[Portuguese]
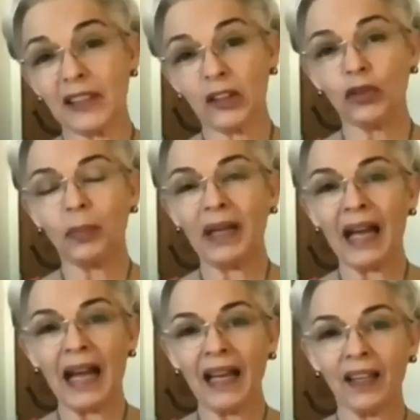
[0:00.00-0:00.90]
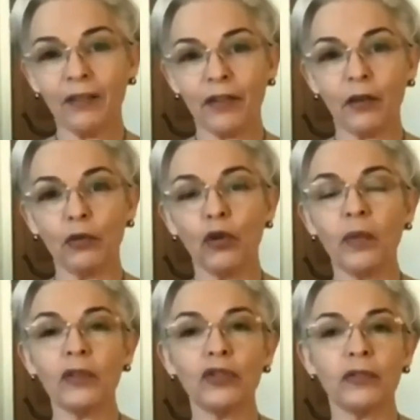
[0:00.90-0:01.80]
Se a gente pegar e ver o
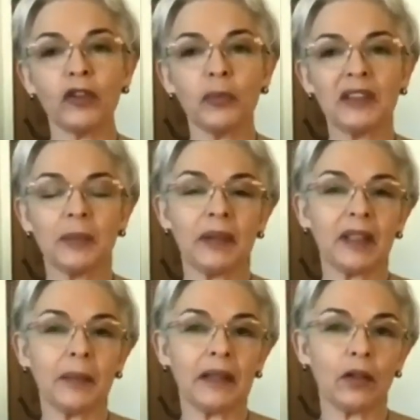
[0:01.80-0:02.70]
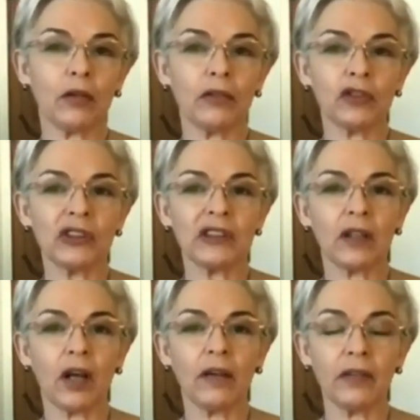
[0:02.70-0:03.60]
número de vítimas da pandemia da
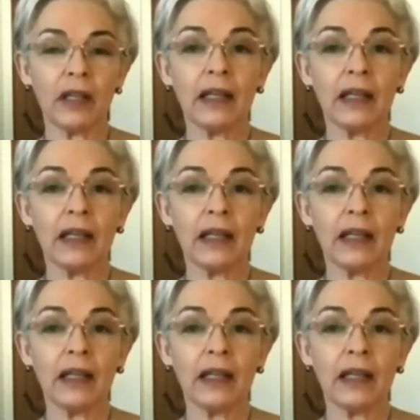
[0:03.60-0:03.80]
Covid-19